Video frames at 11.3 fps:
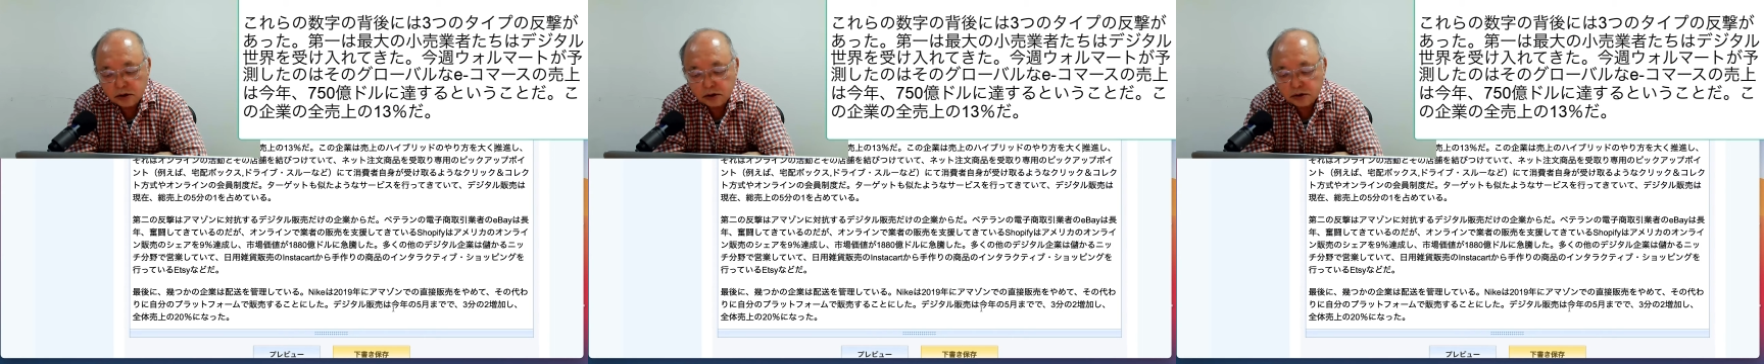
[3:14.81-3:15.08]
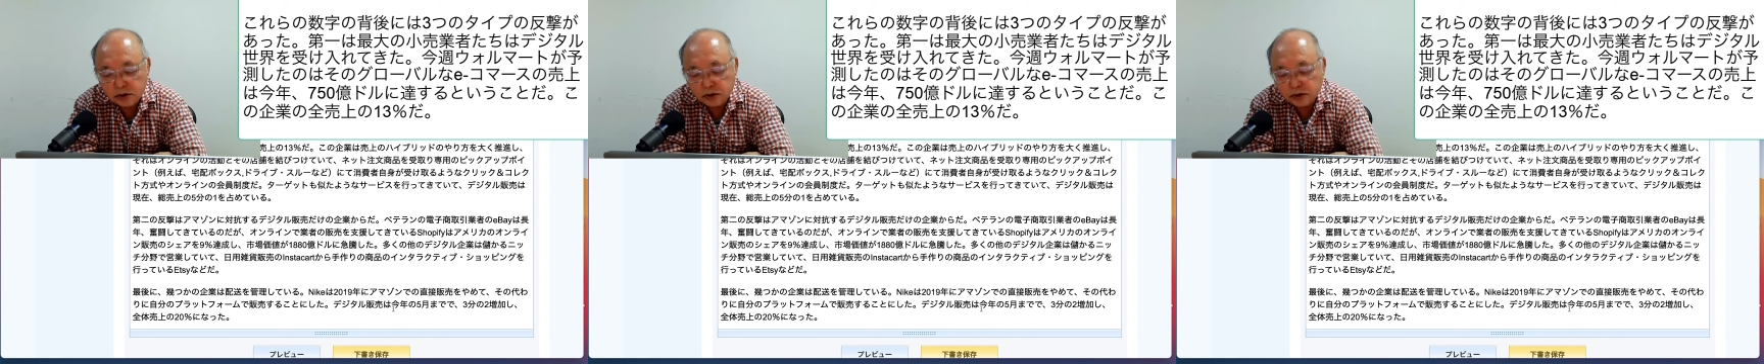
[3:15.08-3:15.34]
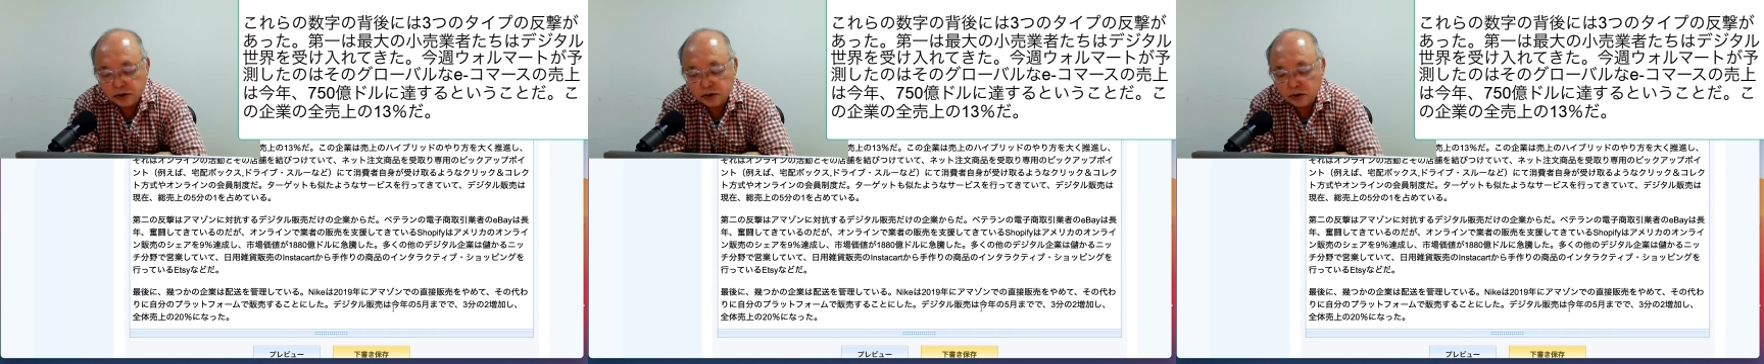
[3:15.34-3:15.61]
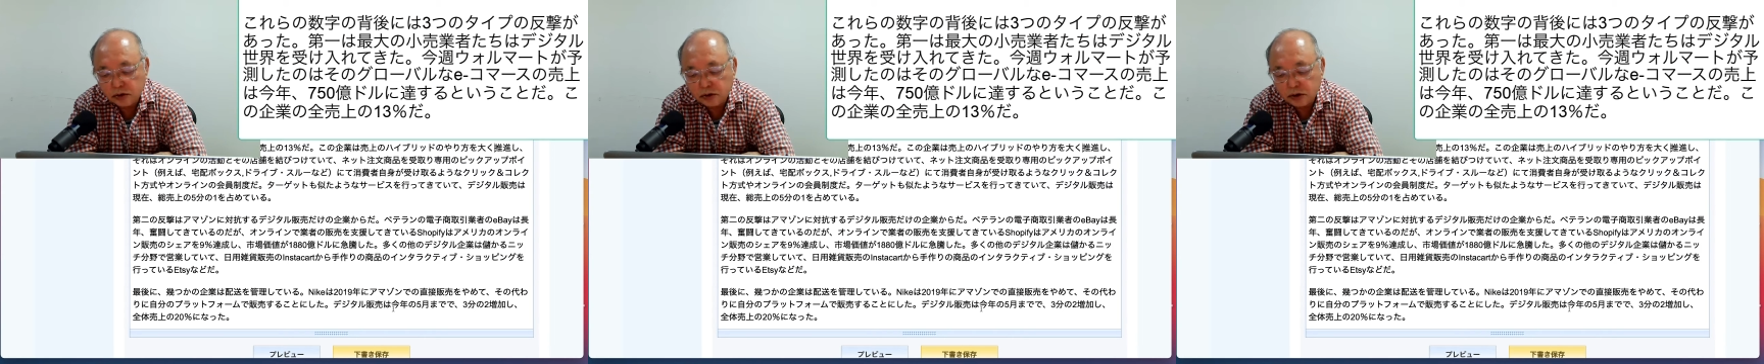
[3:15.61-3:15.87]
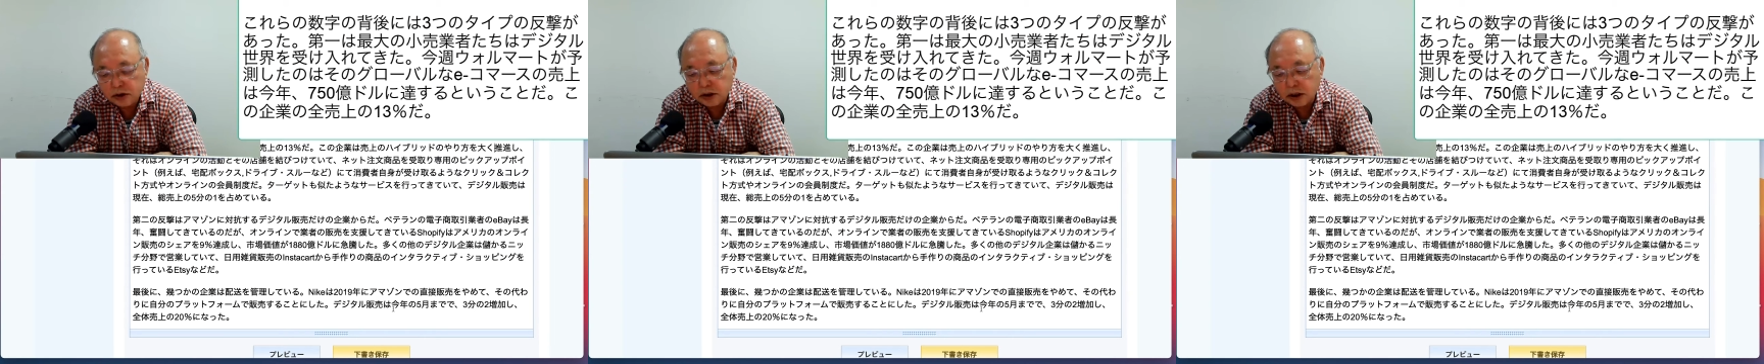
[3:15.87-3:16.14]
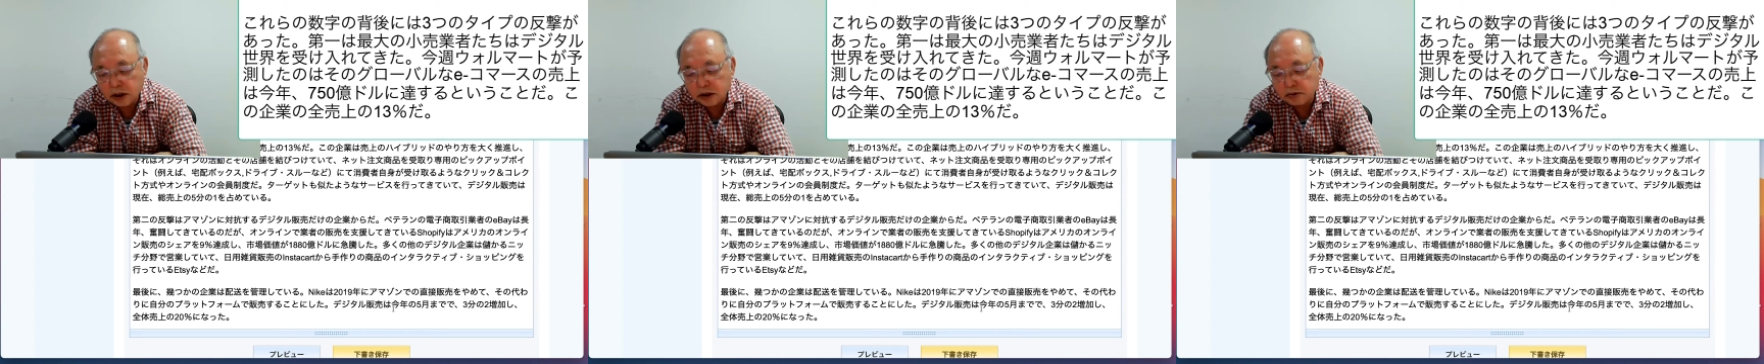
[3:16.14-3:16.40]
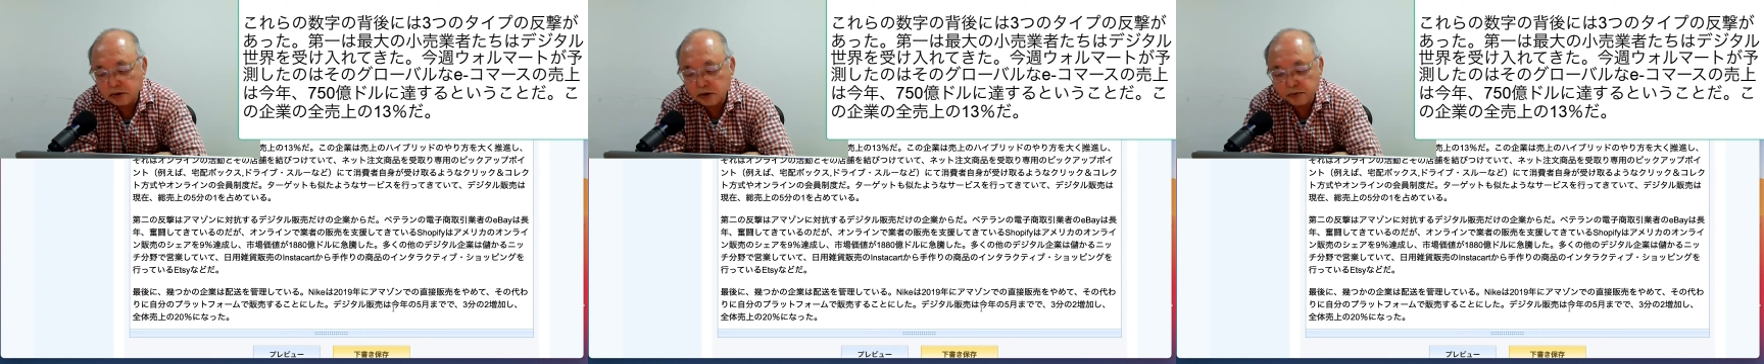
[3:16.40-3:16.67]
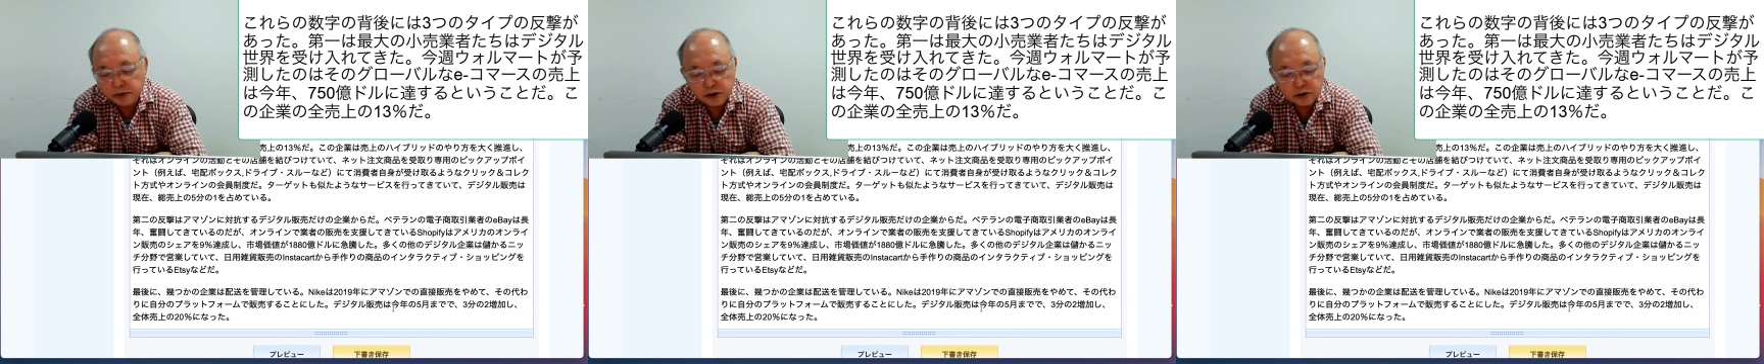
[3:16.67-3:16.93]
商品の
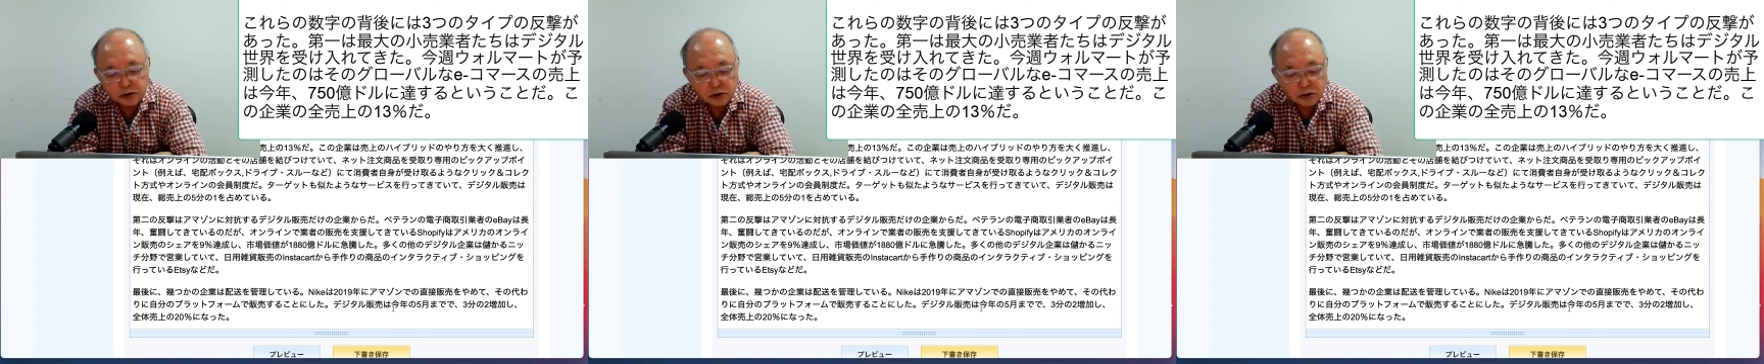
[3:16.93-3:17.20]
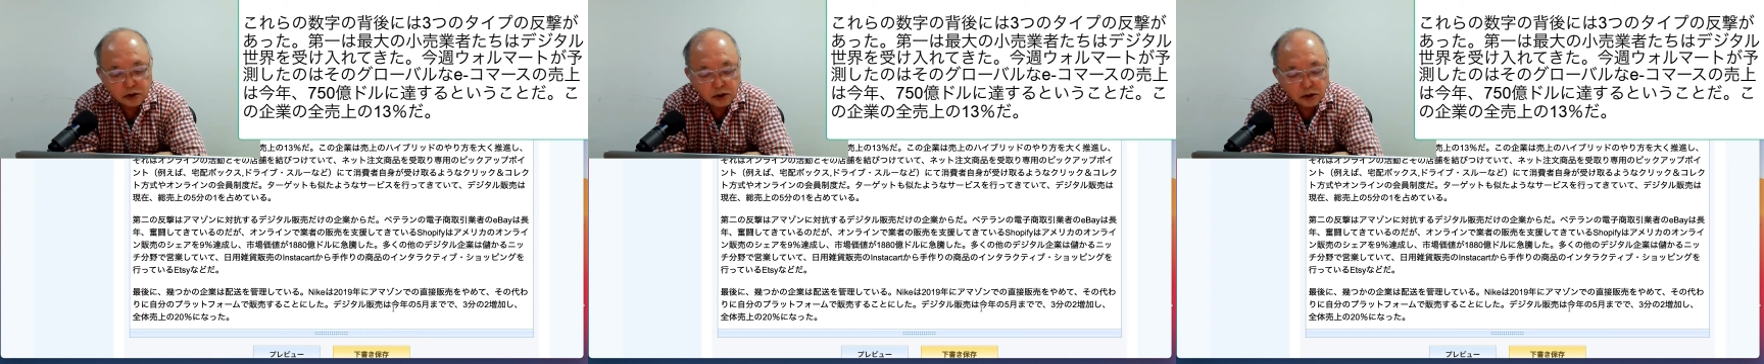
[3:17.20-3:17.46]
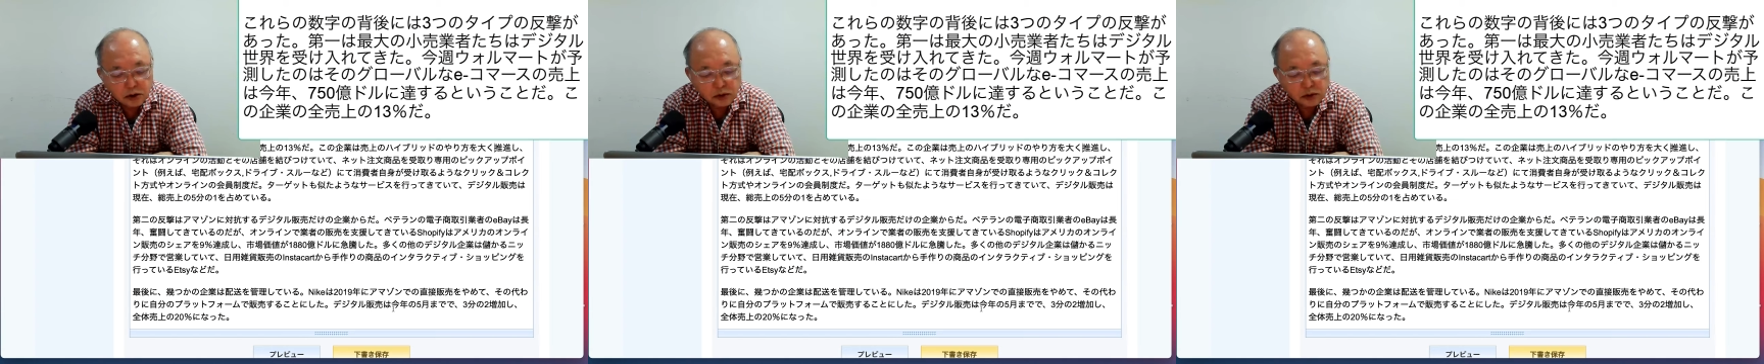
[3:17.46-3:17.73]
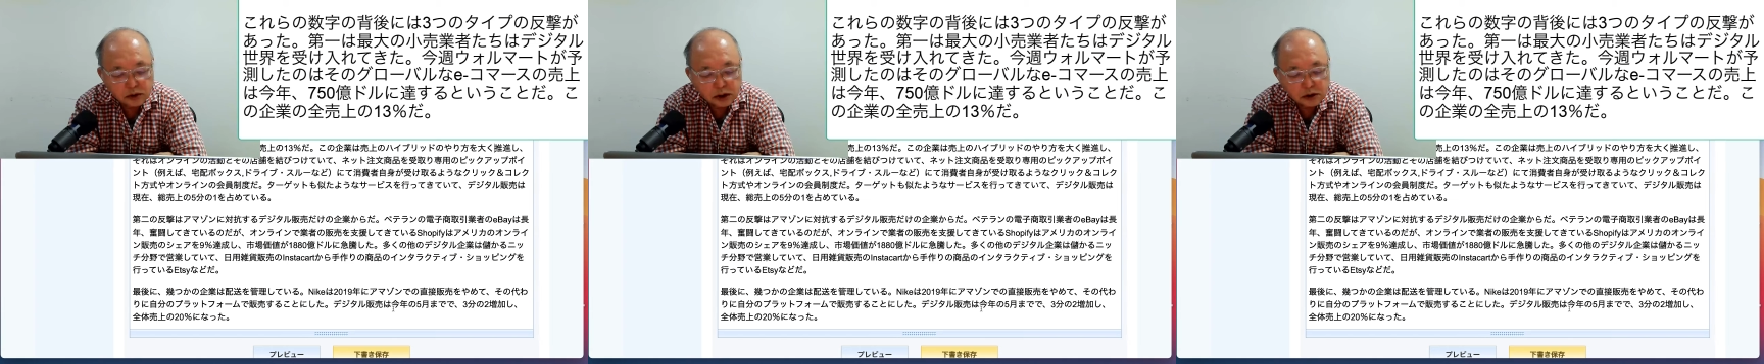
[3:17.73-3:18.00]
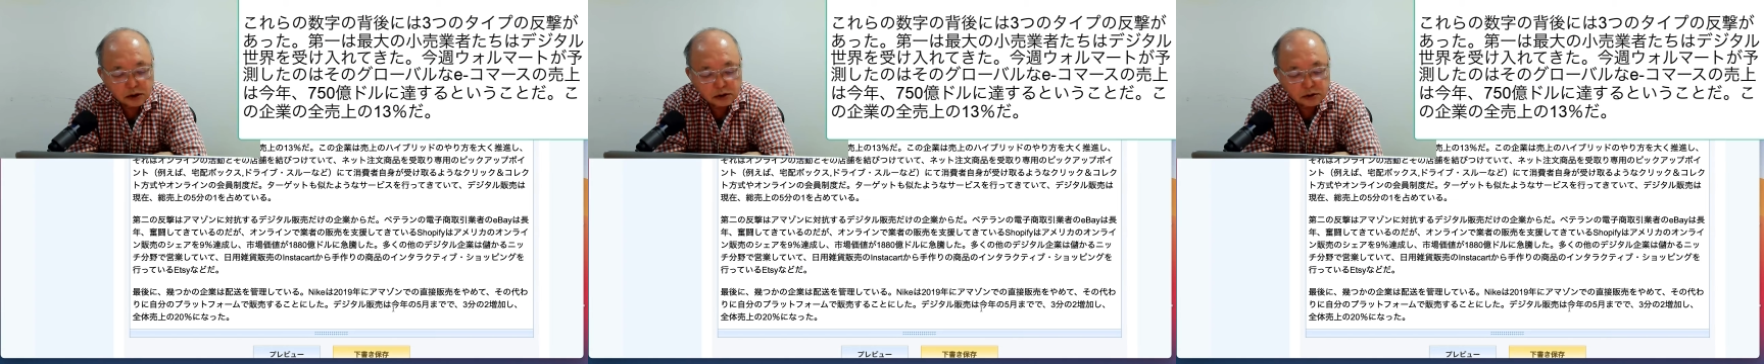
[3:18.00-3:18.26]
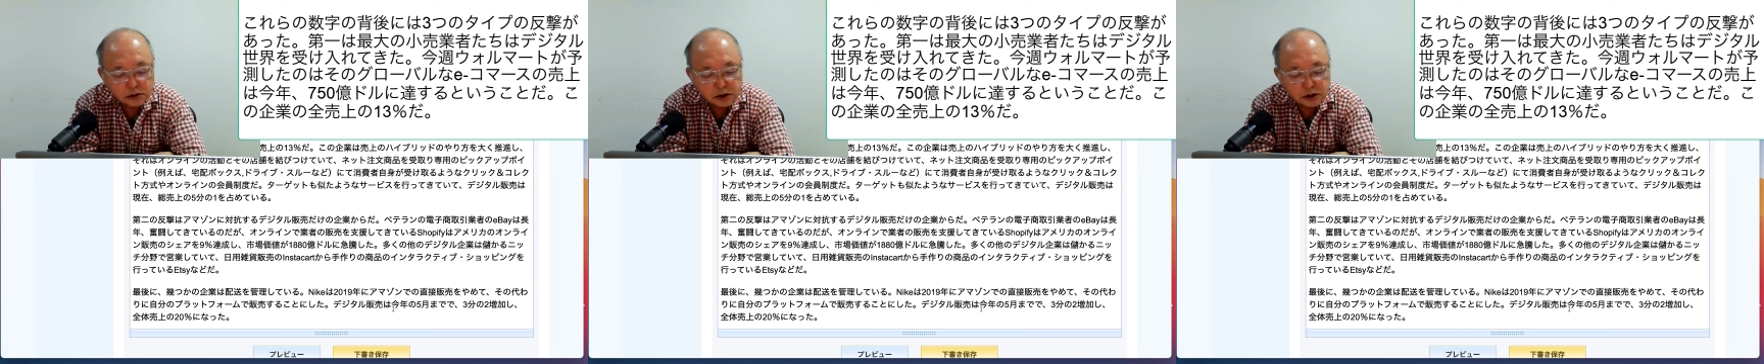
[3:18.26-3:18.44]
インタラクティブショッピングを行っている